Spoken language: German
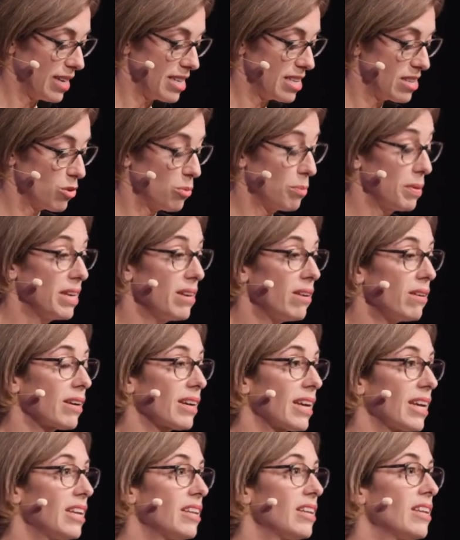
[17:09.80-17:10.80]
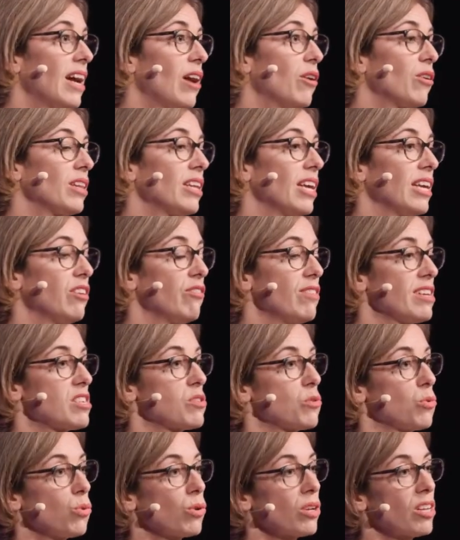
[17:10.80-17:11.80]
desto mehr rechnen auch die
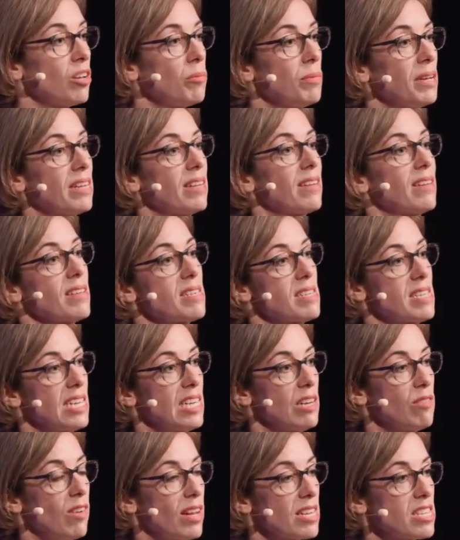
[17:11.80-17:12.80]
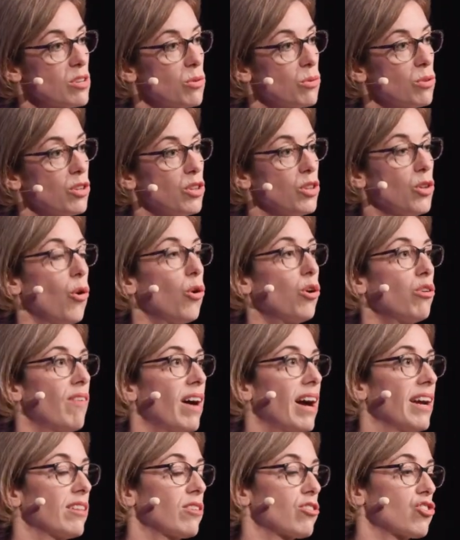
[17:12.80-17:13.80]
Investoren damit, dass die Inflation noch
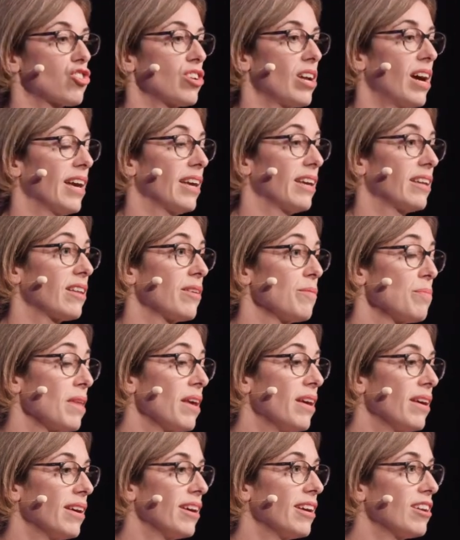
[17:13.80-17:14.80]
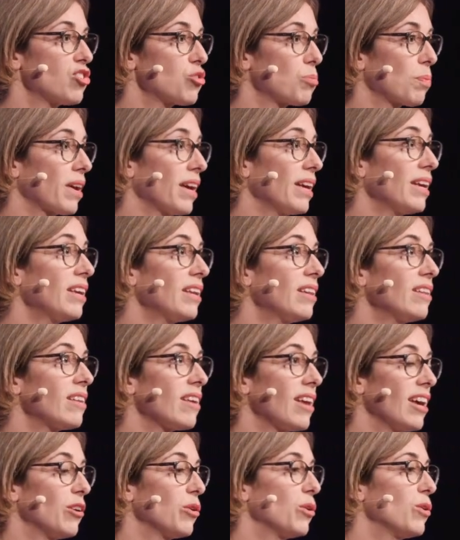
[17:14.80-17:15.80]
weiter steigt.
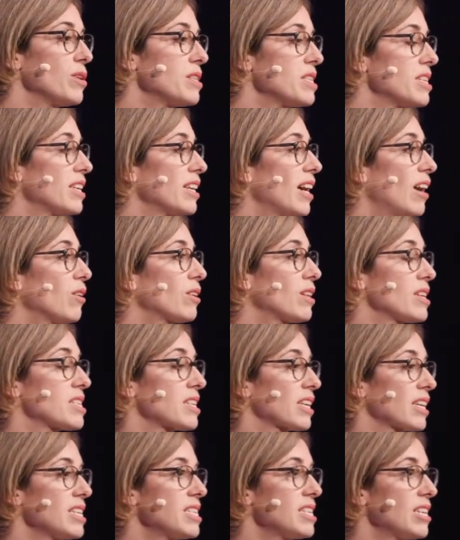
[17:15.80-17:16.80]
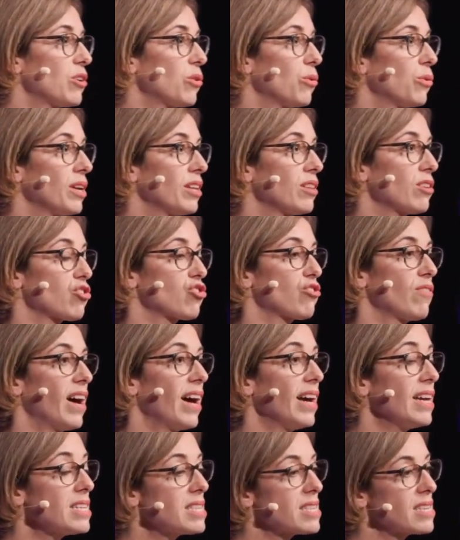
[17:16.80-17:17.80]
Entsprechend erhöht sich auch das Risiko in der
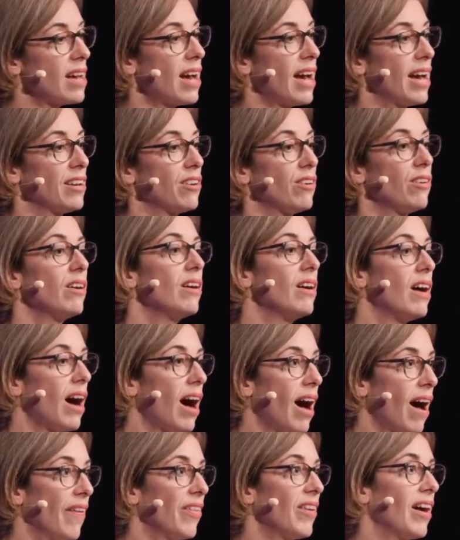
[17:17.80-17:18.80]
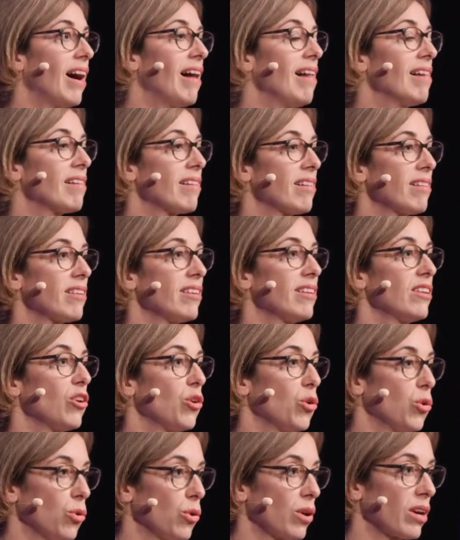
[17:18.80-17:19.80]
Schweiz einer anhaltenden
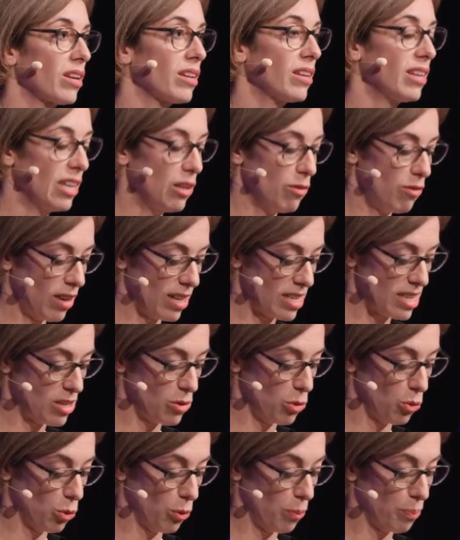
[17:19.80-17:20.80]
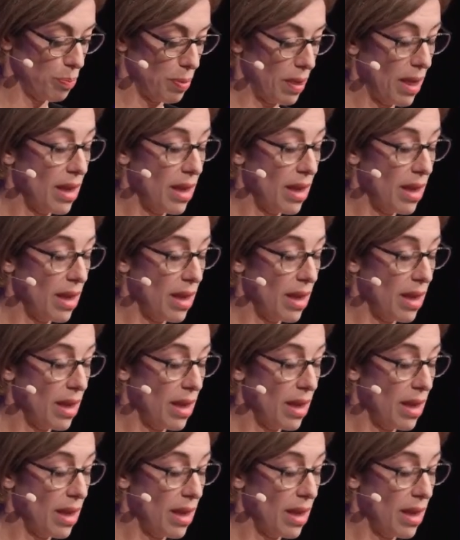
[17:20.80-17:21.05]
höheren Inflation.